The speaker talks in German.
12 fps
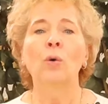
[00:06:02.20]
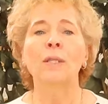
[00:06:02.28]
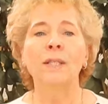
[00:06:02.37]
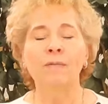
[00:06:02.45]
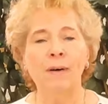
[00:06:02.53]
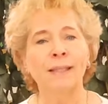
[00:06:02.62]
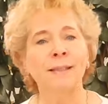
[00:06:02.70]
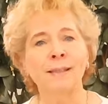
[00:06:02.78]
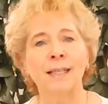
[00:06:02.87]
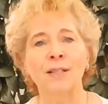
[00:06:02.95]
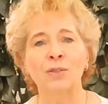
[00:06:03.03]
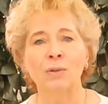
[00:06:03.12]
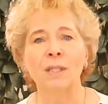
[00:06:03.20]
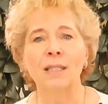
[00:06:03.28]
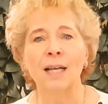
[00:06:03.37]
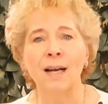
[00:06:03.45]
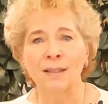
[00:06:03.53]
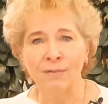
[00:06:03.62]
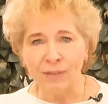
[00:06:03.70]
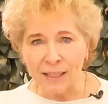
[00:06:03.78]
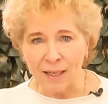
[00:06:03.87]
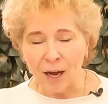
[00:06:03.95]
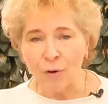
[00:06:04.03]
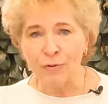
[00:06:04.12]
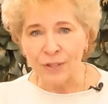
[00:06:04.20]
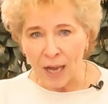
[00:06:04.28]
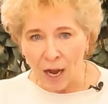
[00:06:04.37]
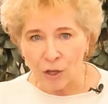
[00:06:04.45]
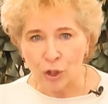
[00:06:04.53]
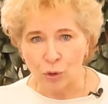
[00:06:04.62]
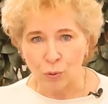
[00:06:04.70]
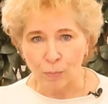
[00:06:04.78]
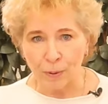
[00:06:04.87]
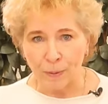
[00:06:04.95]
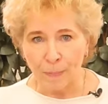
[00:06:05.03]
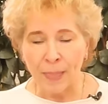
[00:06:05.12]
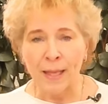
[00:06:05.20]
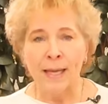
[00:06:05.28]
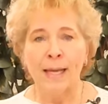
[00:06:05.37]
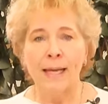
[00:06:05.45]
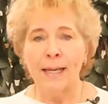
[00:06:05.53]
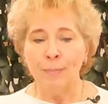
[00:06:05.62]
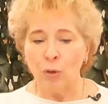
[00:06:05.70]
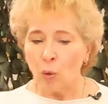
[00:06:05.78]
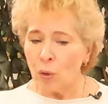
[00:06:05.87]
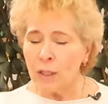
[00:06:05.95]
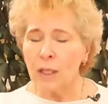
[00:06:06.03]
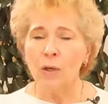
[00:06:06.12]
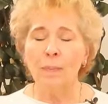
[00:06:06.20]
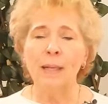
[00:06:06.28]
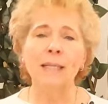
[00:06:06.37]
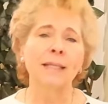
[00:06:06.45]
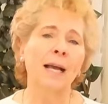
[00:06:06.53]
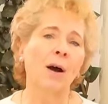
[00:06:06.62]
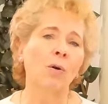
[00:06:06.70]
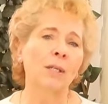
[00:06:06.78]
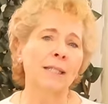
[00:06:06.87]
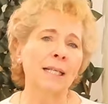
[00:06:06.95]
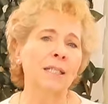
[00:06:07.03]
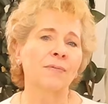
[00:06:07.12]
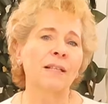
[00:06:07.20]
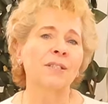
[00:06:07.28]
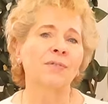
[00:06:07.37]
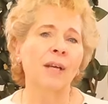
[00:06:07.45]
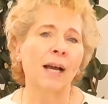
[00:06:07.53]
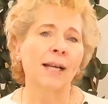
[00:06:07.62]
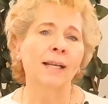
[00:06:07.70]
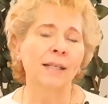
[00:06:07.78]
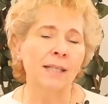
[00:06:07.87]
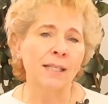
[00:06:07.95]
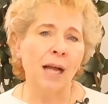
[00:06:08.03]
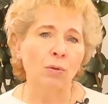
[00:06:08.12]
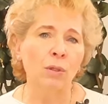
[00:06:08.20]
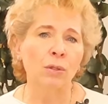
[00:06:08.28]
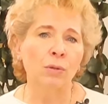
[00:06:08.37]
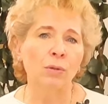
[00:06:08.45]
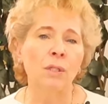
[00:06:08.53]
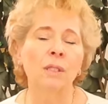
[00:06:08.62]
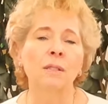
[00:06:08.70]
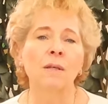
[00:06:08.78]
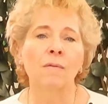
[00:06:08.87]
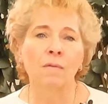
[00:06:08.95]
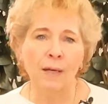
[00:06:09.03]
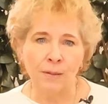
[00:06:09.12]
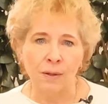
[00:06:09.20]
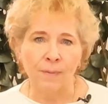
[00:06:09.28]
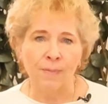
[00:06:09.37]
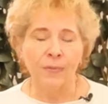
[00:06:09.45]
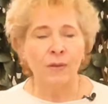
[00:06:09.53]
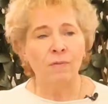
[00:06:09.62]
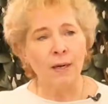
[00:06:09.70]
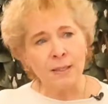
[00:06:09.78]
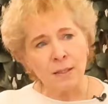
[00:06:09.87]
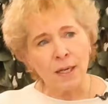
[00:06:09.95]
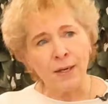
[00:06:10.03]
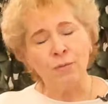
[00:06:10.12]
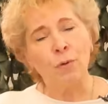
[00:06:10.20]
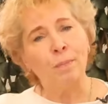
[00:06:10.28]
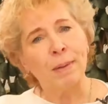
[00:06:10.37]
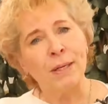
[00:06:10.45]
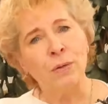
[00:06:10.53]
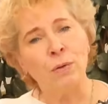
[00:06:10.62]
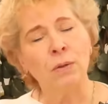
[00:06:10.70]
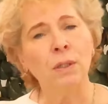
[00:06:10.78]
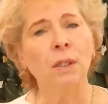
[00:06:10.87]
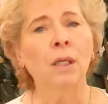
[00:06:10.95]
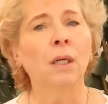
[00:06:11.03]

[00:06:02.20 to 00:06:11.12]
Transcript: und die warten dann sozusagen wieder auf Nachschub. Im Grunde genommen ist ja auch das, was wir eigentlich ausdünsten, Wasser. Wasser in Verbindung